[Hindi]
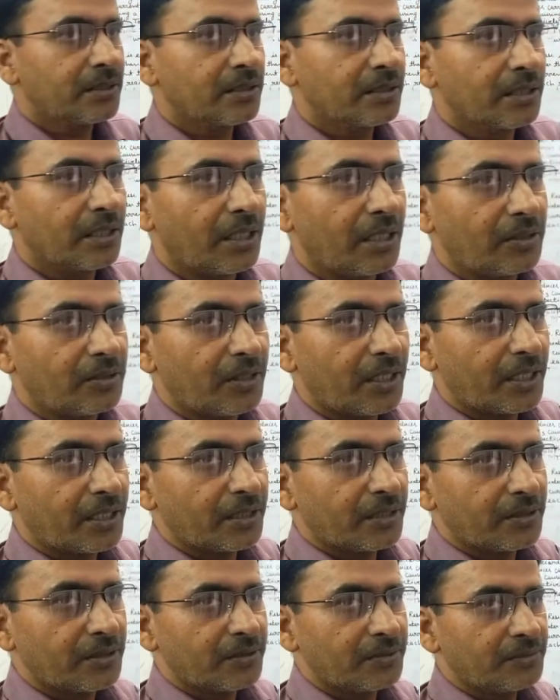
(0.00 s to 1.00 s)
हाउ आर
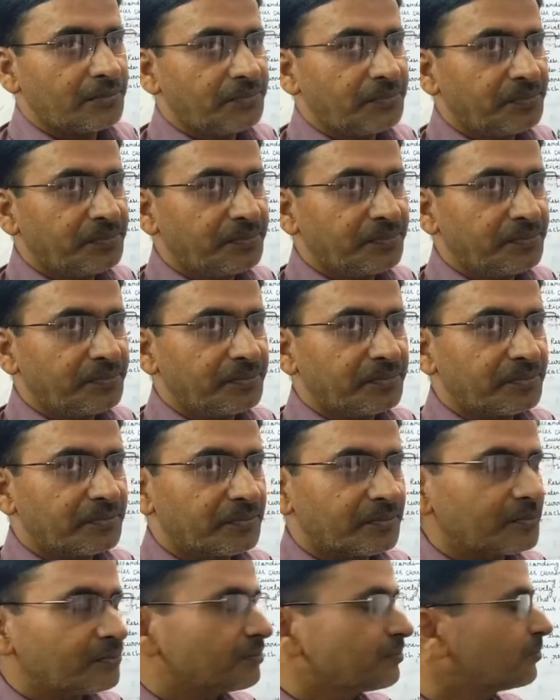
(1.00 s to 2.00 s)
यू
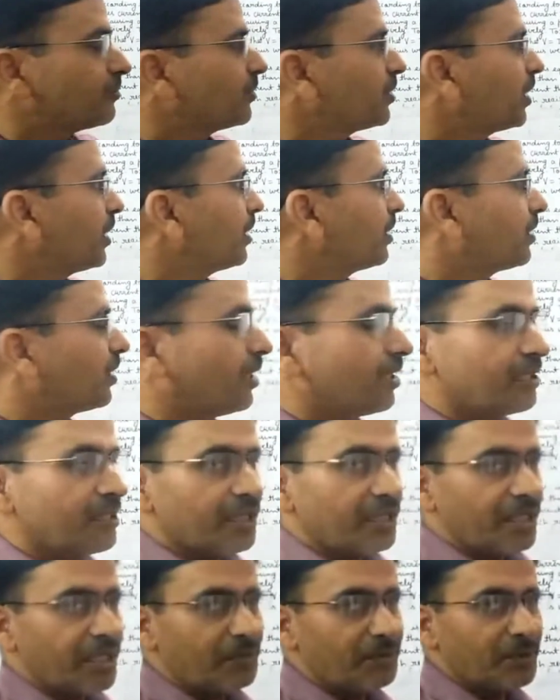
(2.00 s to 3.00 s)
ठीक ठाक
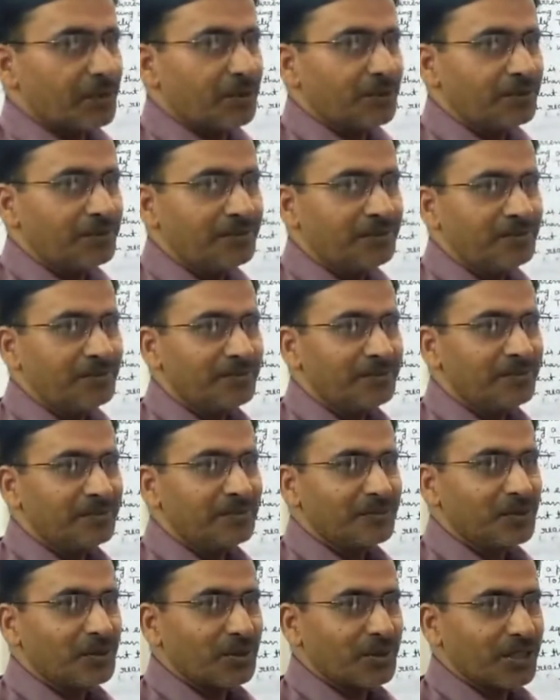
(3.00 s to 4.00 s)
हैं आप
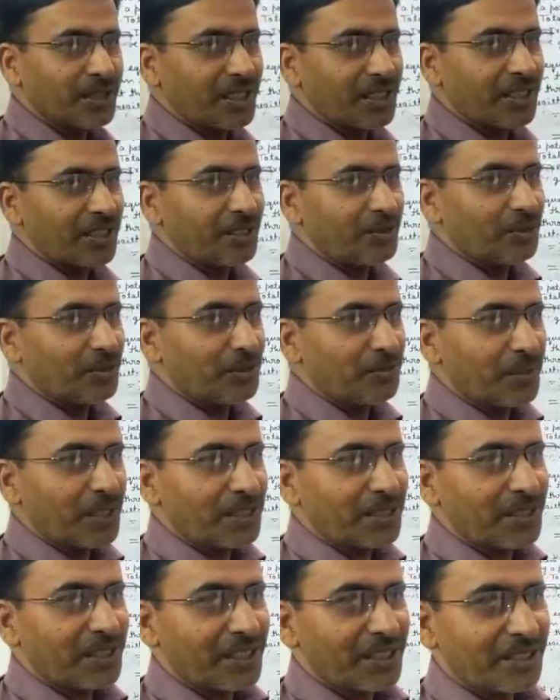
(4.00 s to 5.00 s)
लोग चलिए कोई
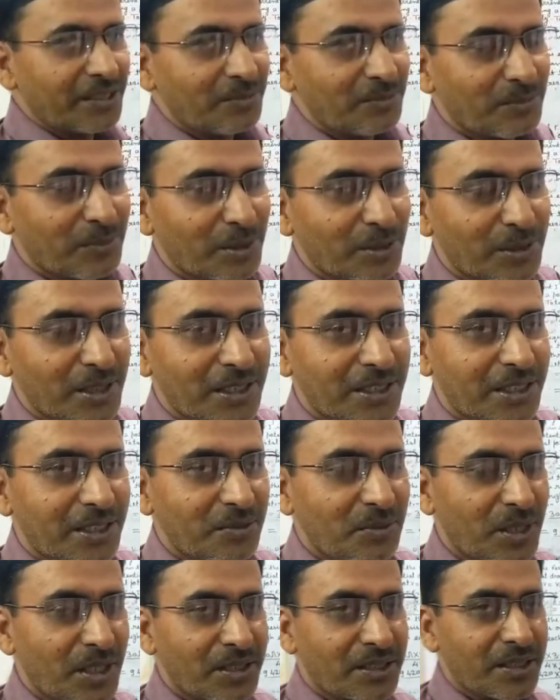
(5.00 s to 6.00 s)
बात नहीं बहुत अच्छी
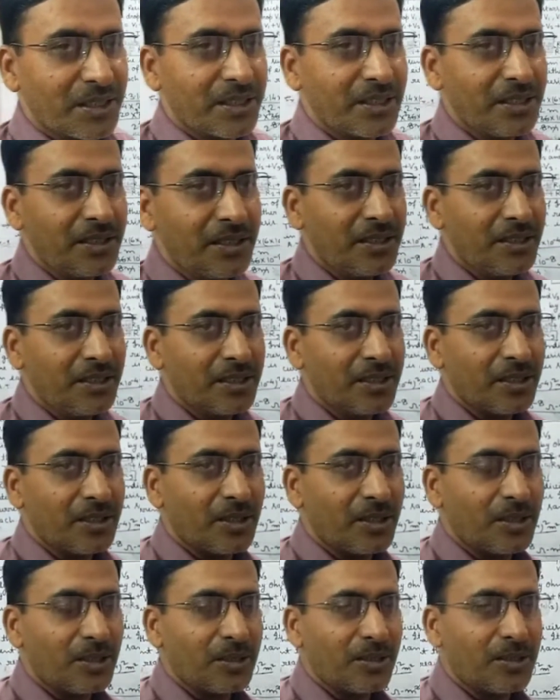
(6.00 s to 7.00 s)
बात है
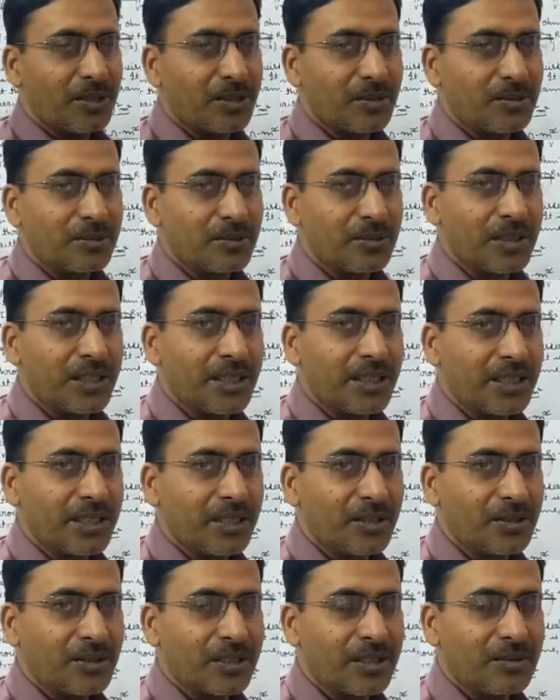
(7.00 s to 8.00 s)
और होली के
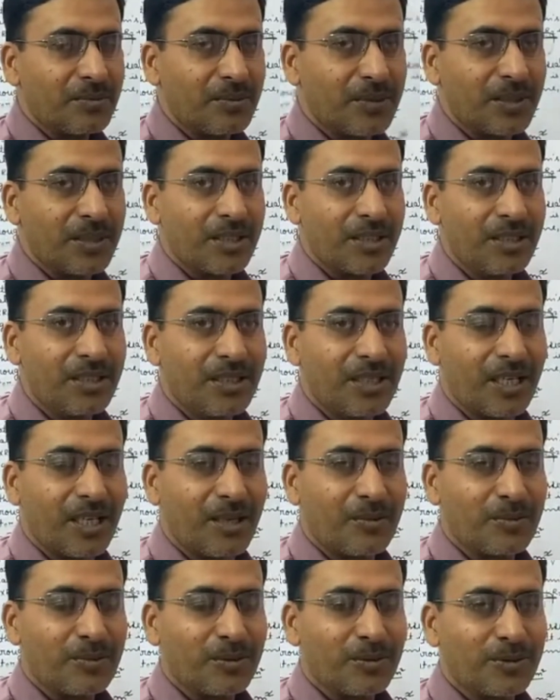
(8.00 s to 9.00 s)
अवसर पर
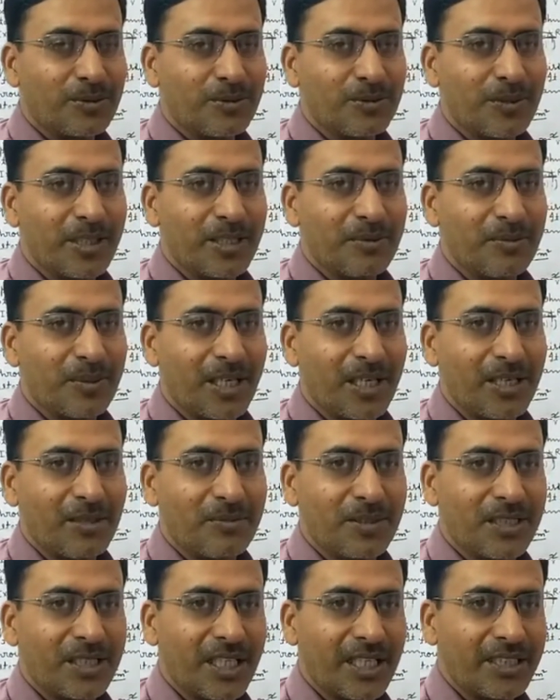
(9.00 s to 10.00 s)
आप लोगों को भाई पहले
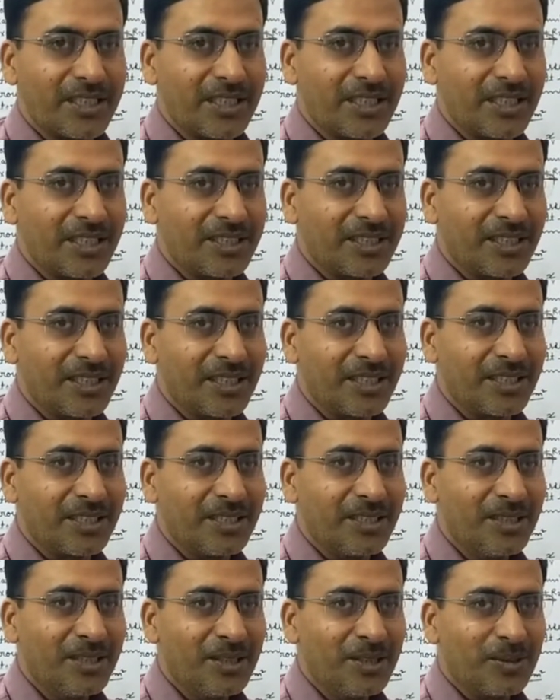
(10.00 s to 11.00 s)
बधाई दे देते हैं
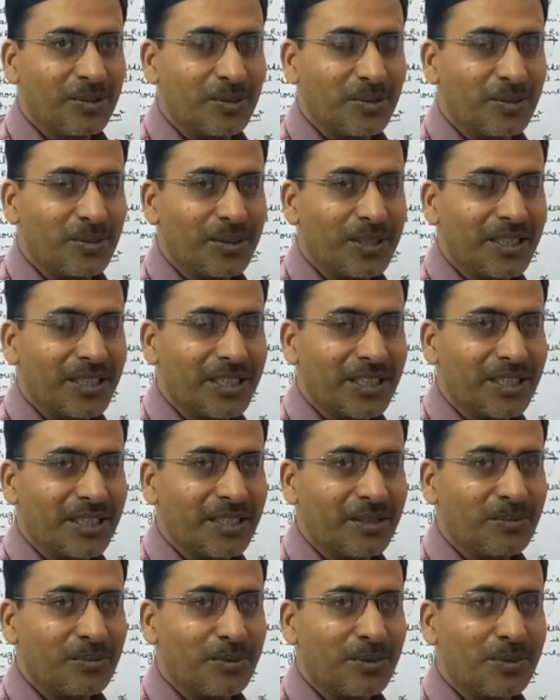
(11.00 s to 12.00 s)
होली के
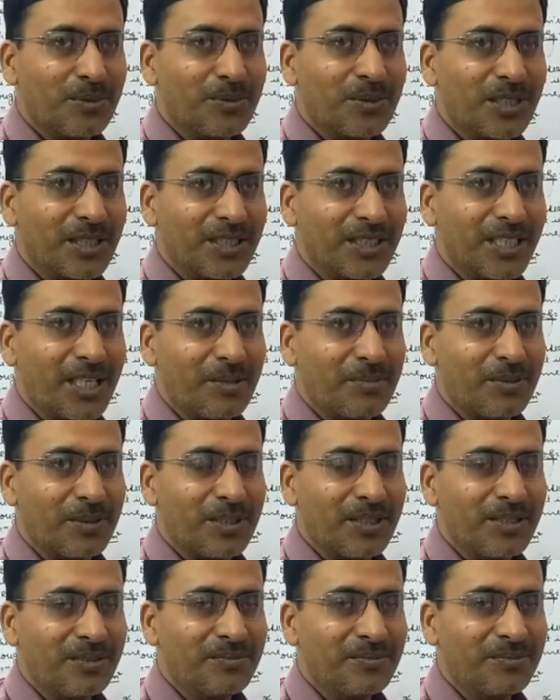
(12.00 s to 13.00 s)
पूर्व संध्या
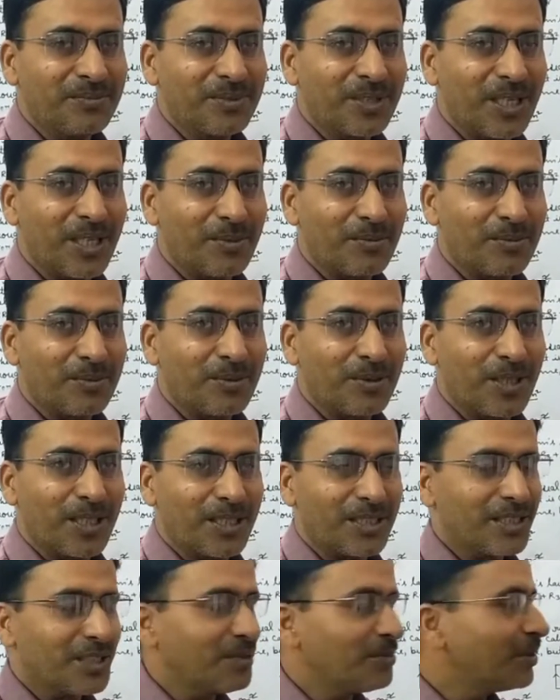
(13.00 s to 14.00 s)
पर आपको
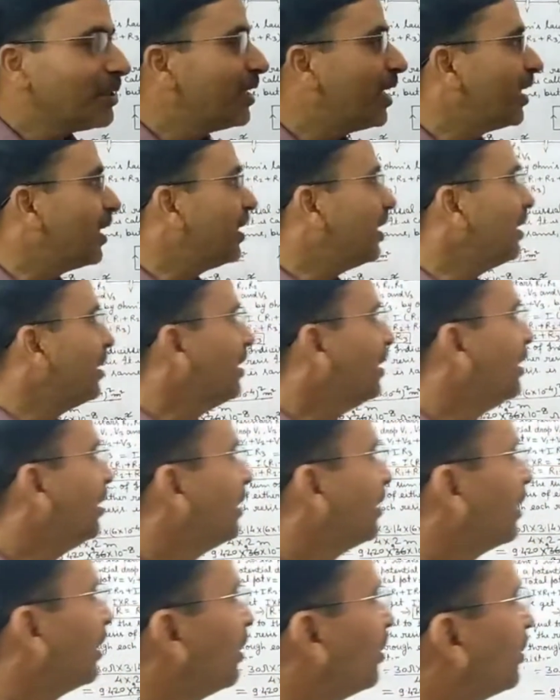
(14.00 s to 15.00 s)
हार्दिक बधाई
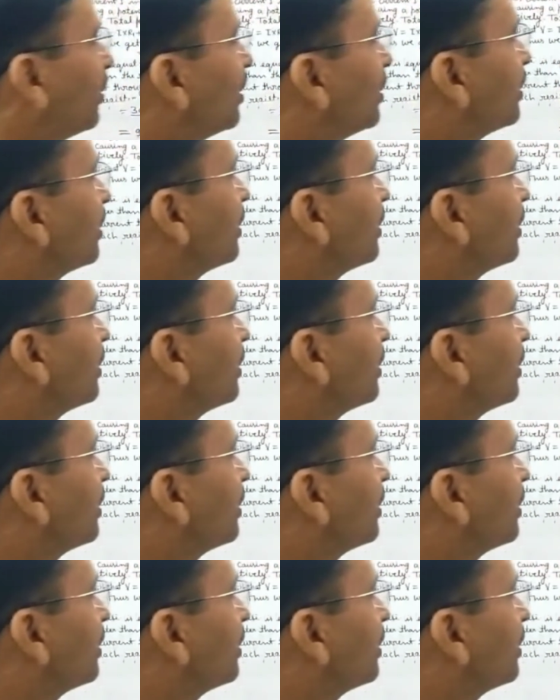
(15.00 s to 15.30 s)
और इसके